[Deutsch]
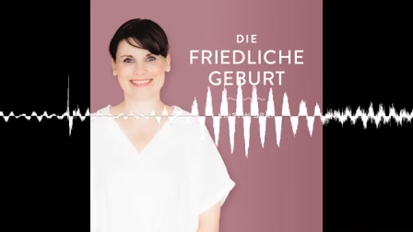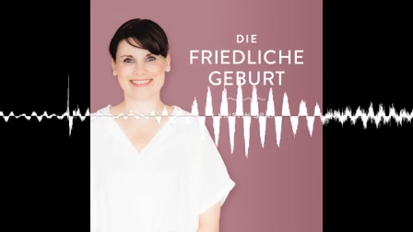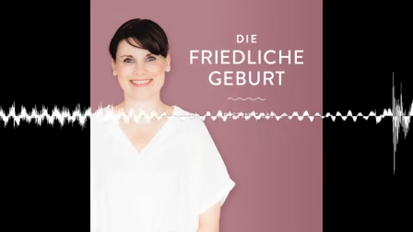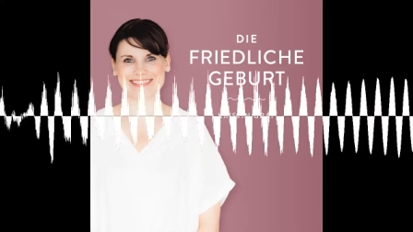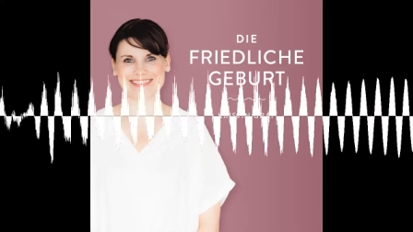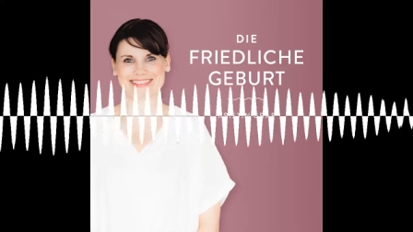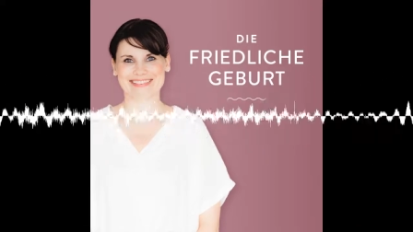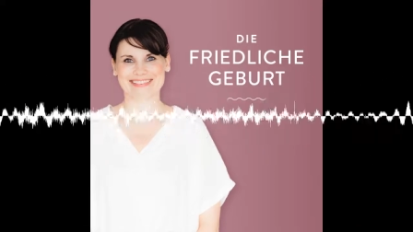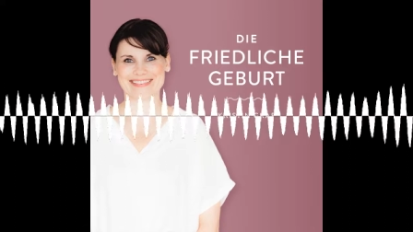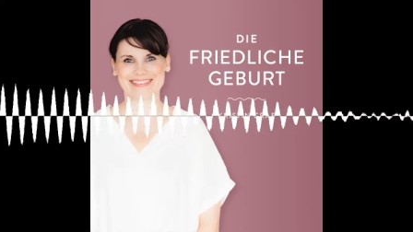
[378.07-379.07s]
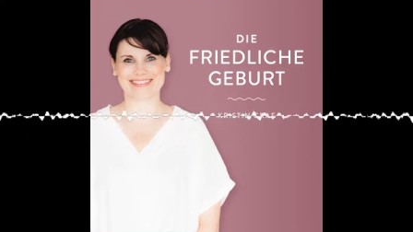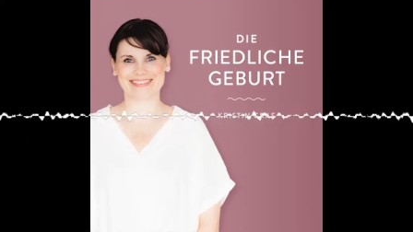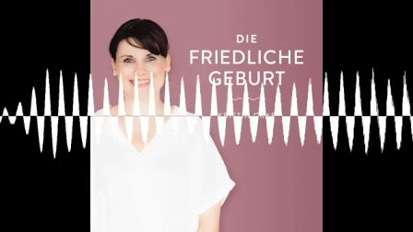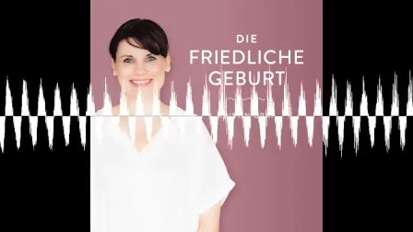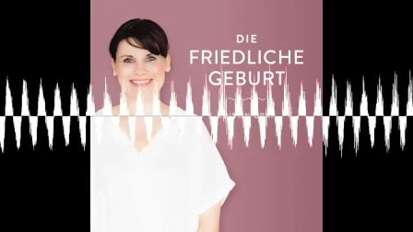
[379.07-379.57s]
das ganze
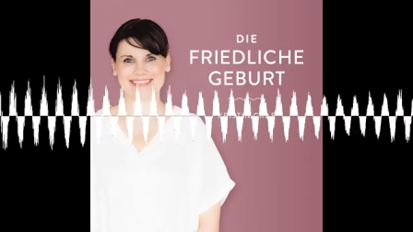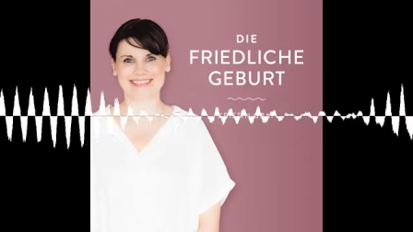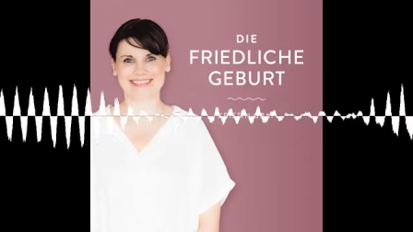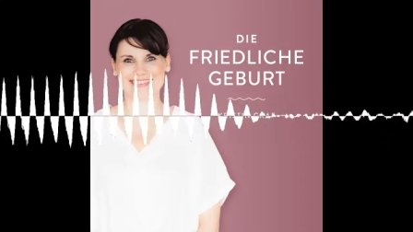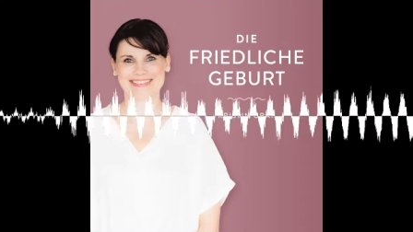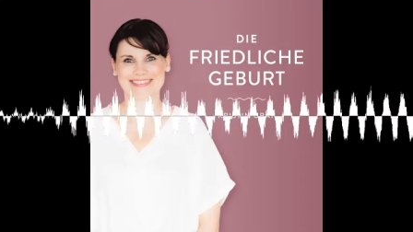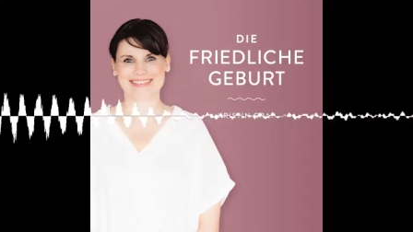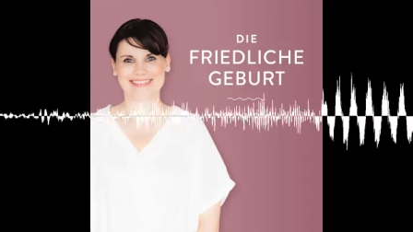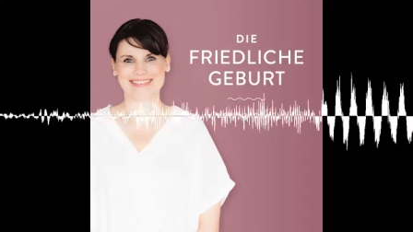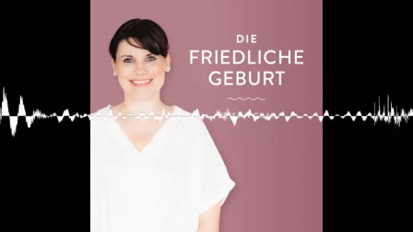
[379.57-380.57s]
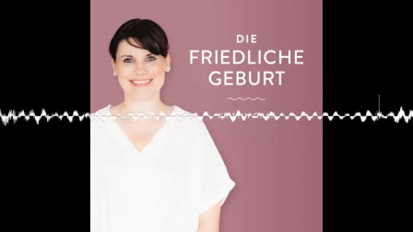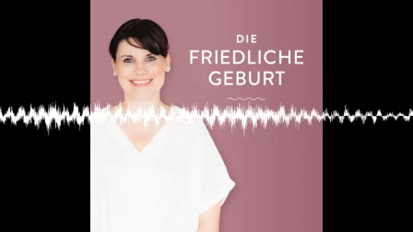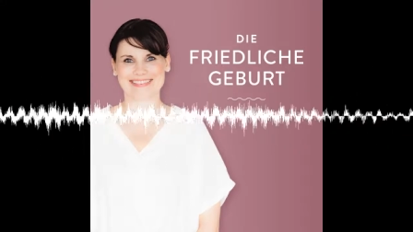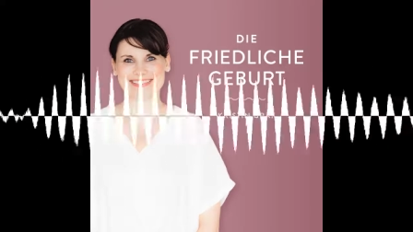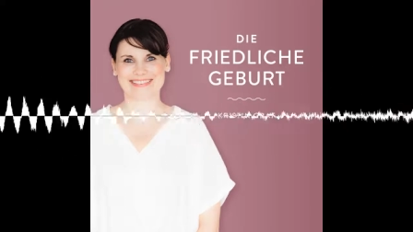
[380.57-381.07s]
Jahr über
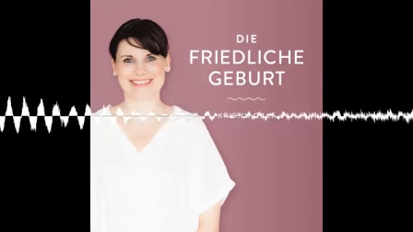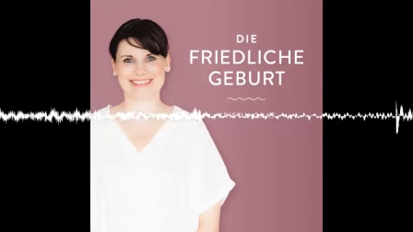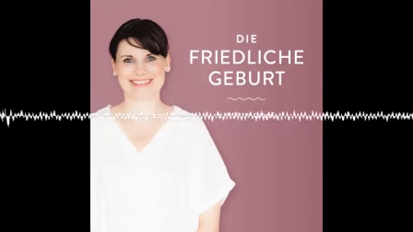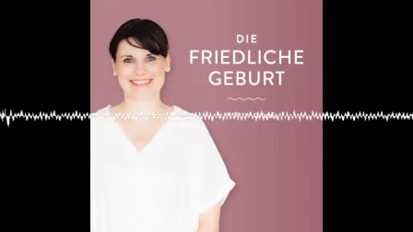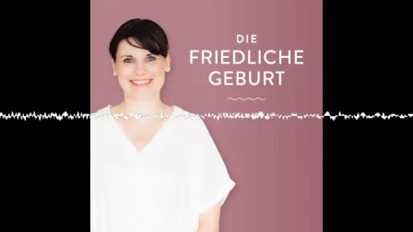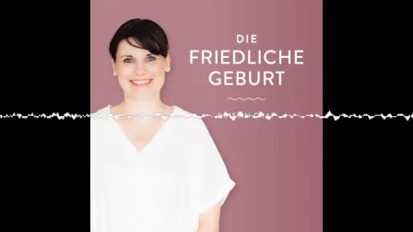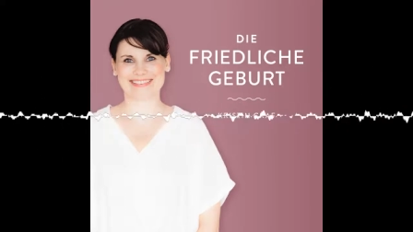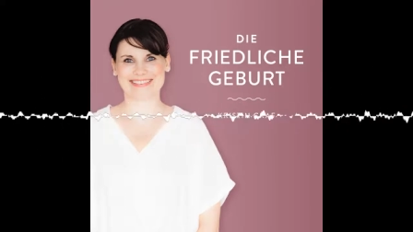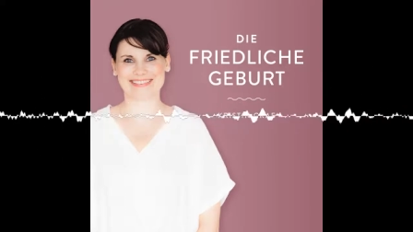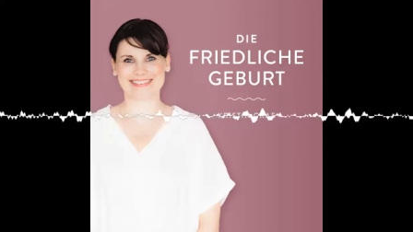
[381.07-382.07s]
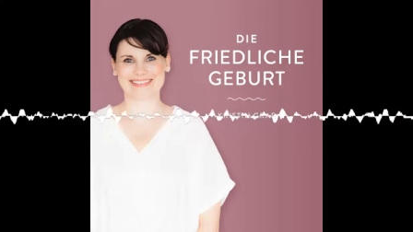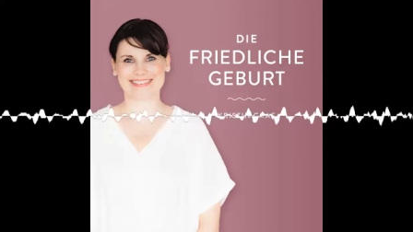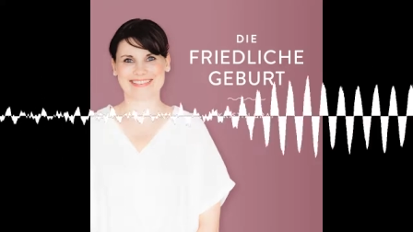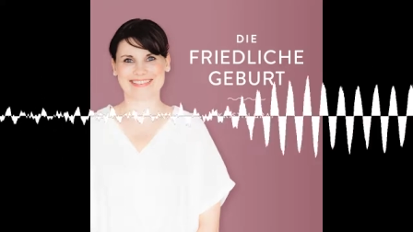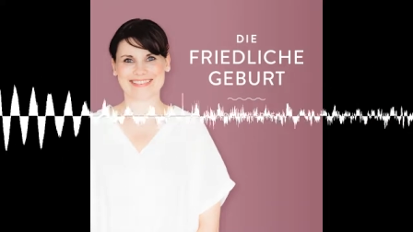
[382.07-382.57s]
praktizierst.
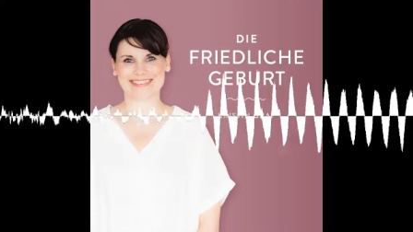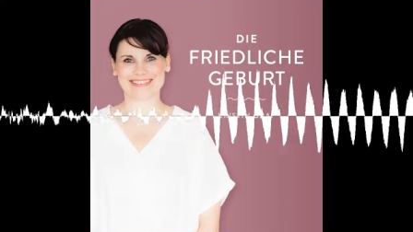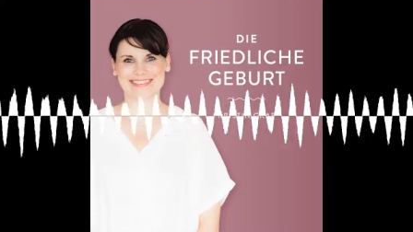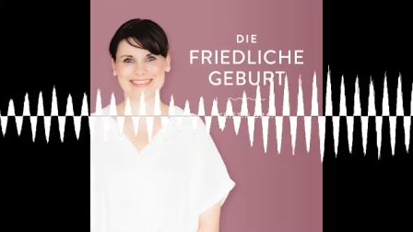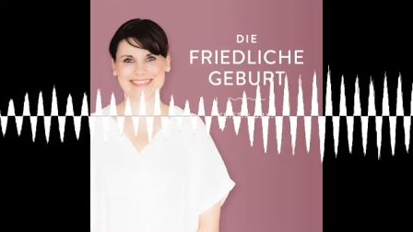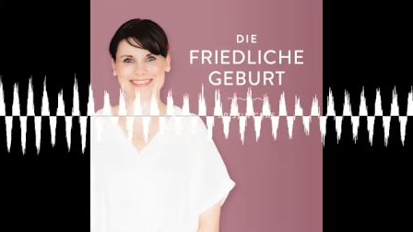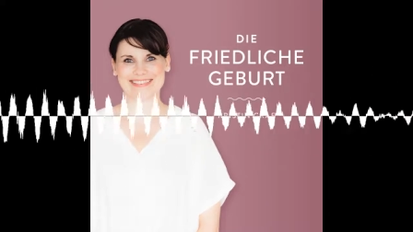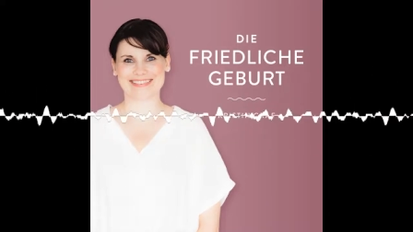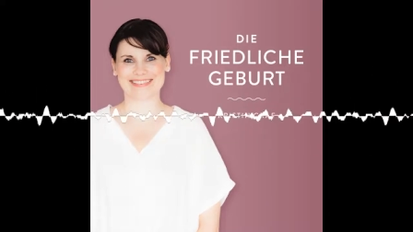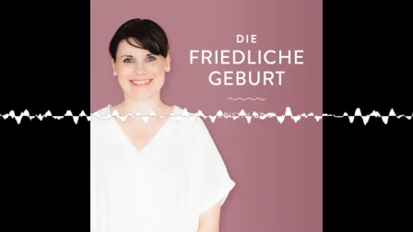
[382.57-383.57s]
Im Frühjahr,